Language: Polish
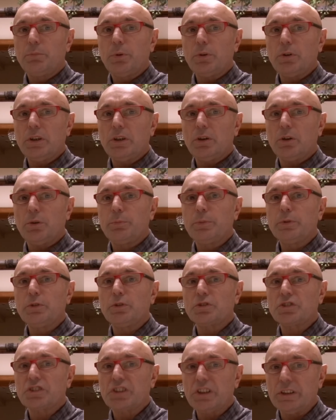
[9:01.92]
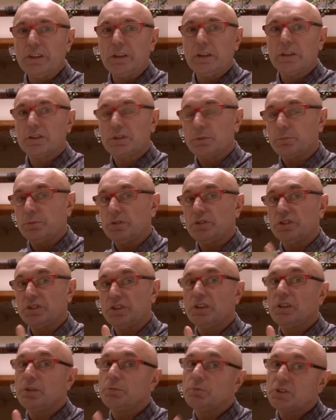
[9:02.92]
boję obnoszenia,
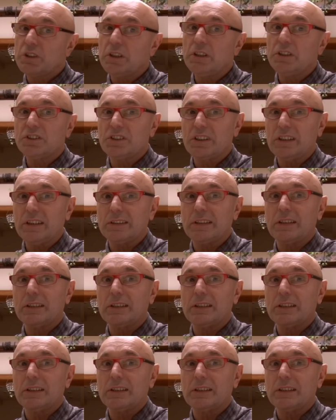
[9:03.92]
żebyście nie myśleli, że ja